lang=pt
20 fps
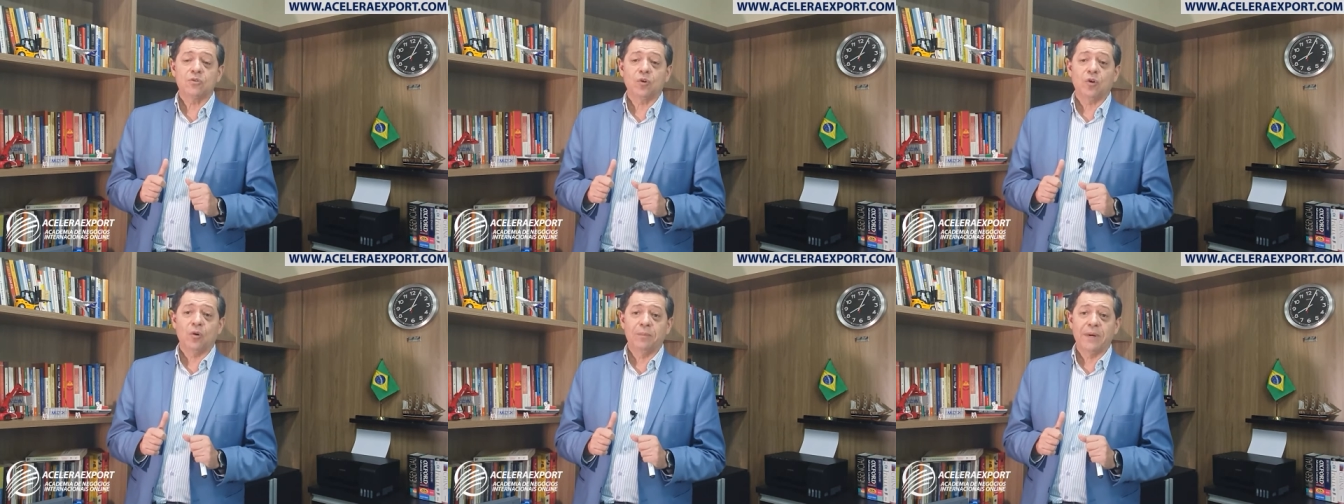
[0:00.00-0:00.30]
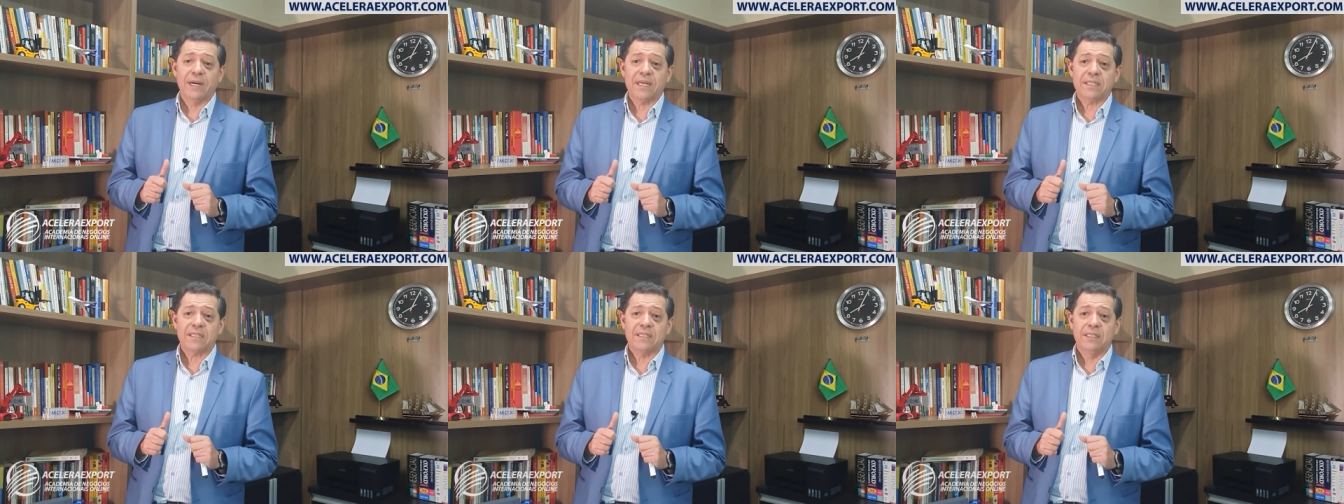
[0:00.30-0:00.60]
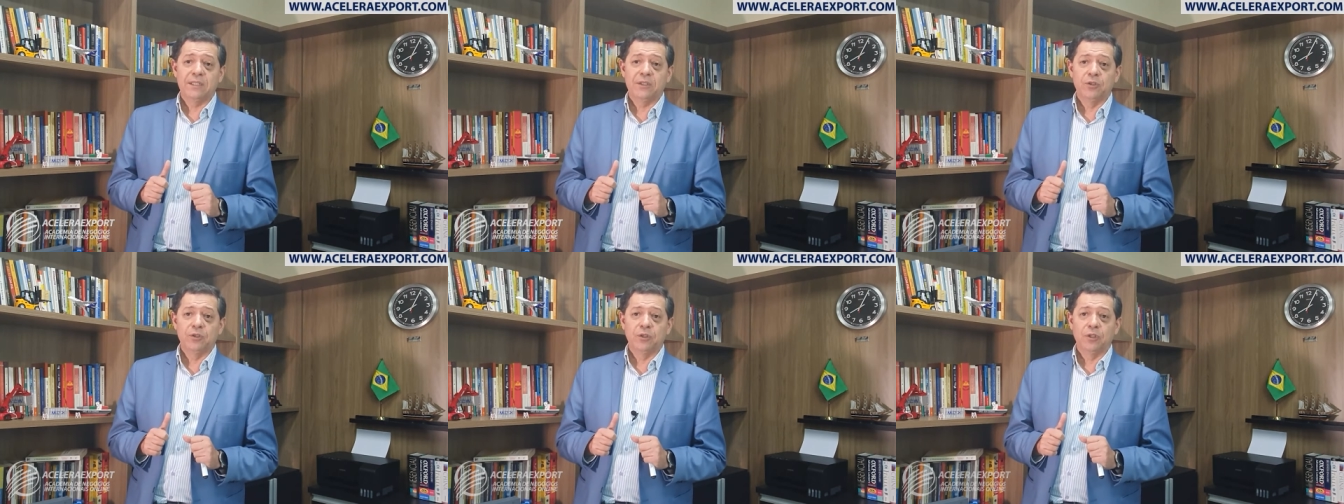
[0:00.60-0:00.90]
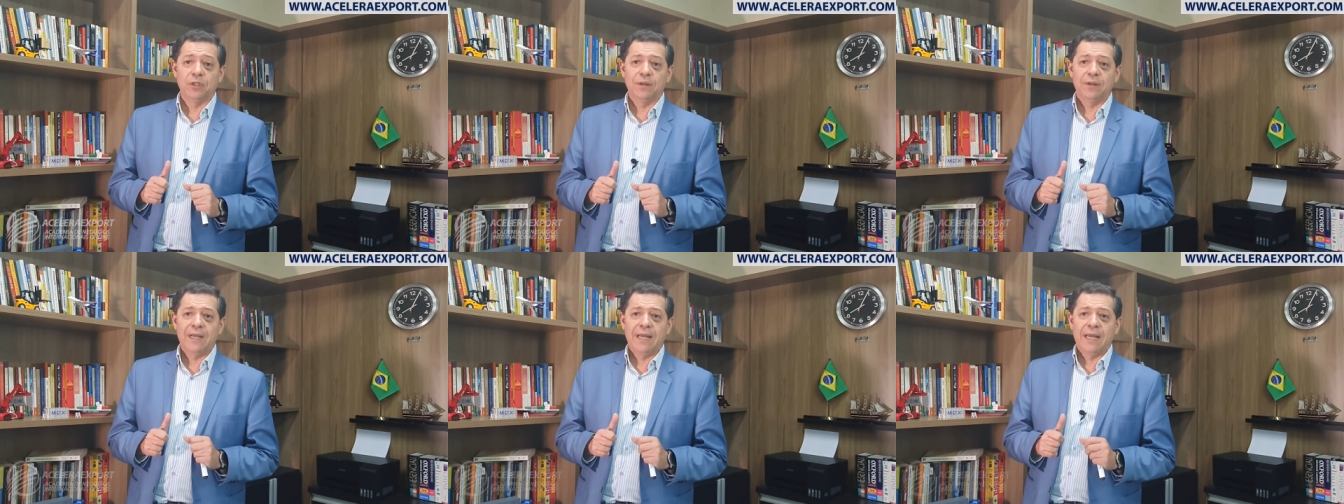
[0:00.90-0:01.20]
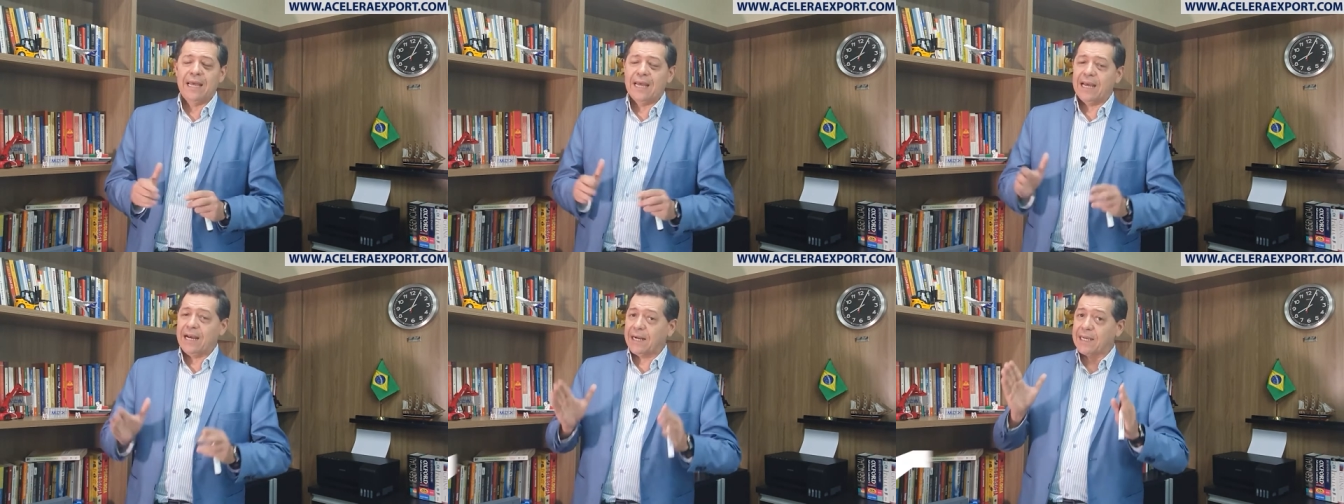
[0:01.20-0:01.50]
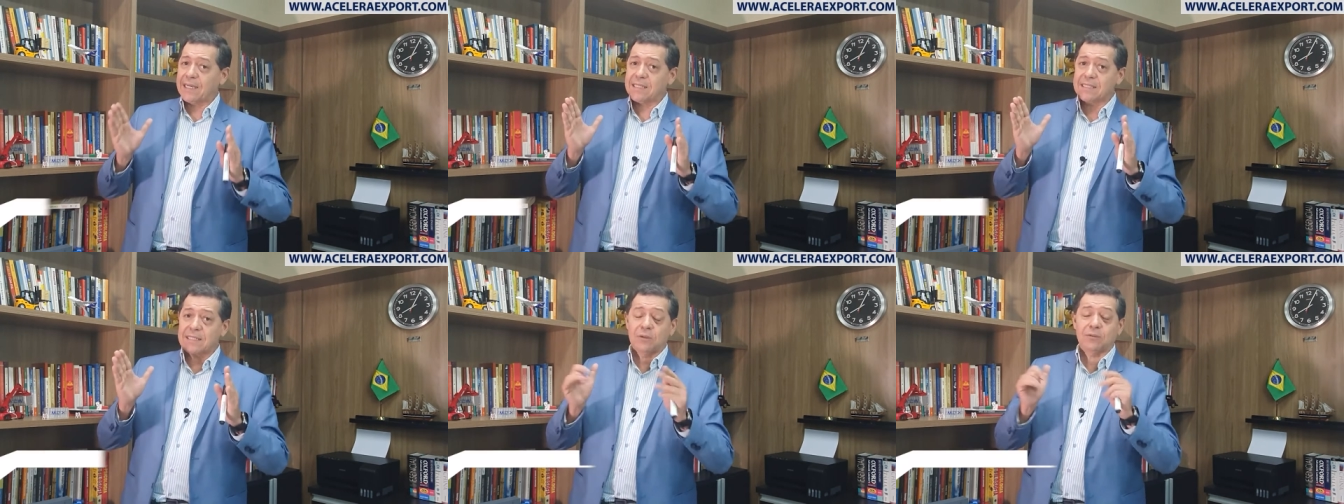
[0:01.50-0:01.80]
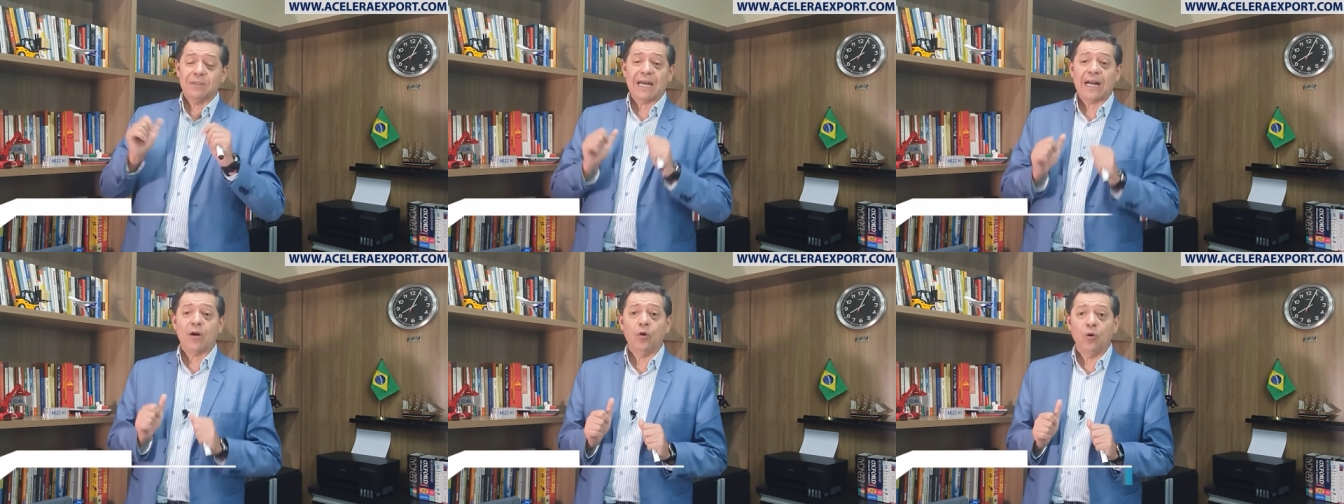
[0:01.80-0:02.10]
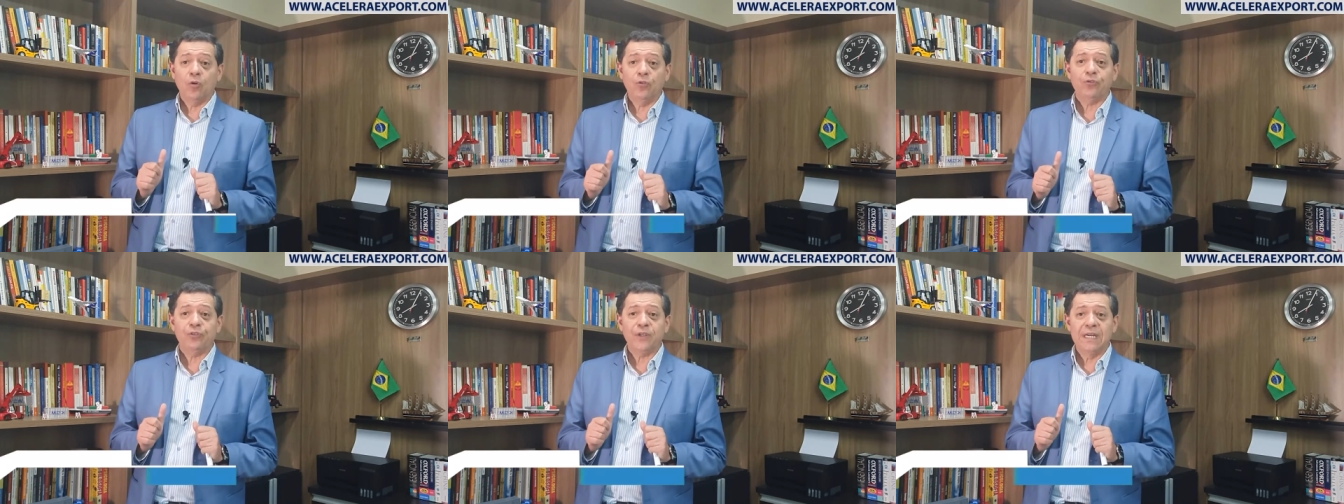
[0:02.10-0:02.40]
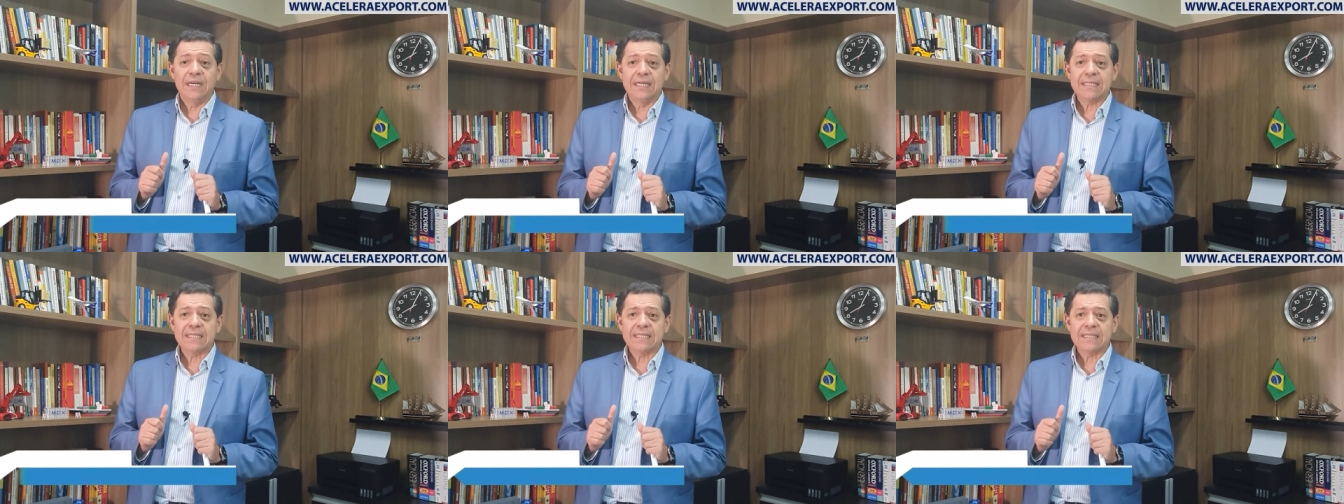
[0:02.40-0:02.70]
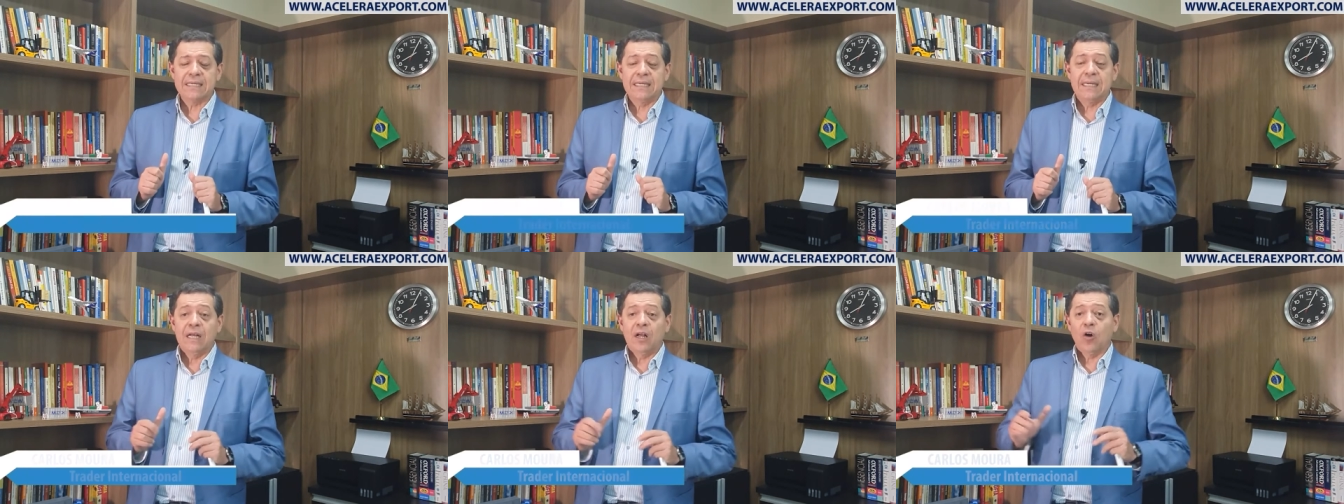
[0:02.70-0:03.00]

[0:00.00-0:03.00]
no comércio exterior é a questão da confiança.